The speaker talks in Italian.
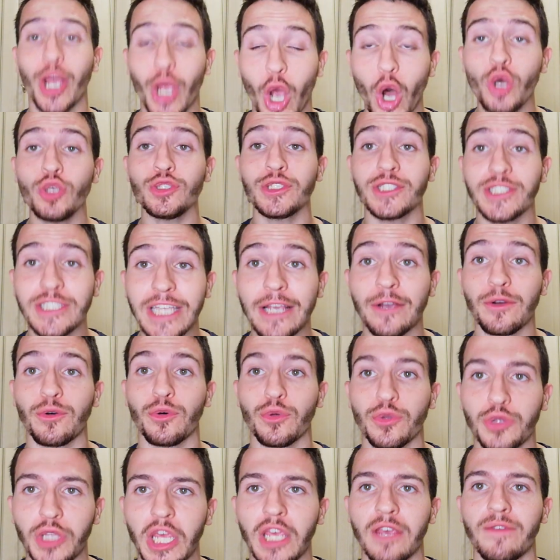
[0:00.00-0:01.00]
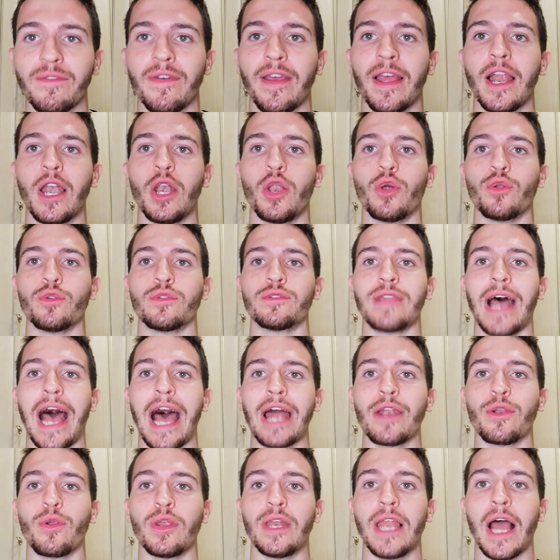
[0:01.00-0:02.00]
consecutive
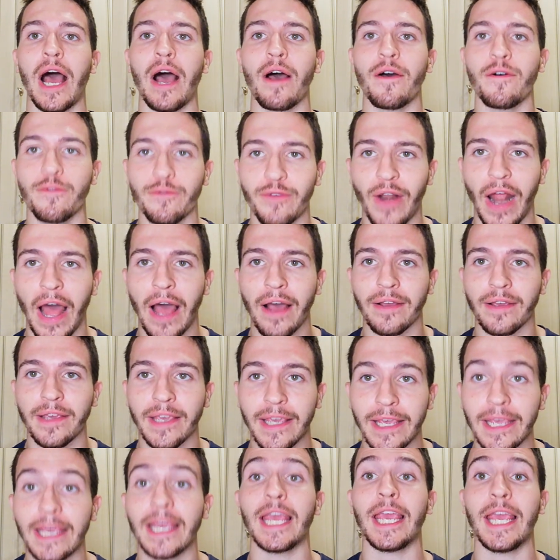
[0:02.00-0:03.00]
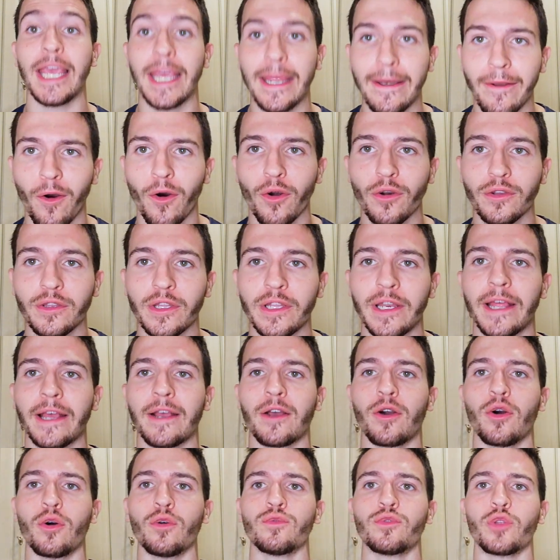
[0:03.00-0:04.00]
lontano il Franchi in ordine
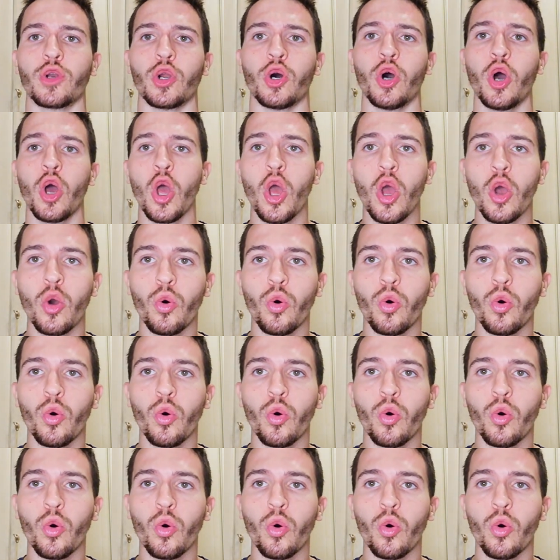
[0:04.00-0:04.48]
contro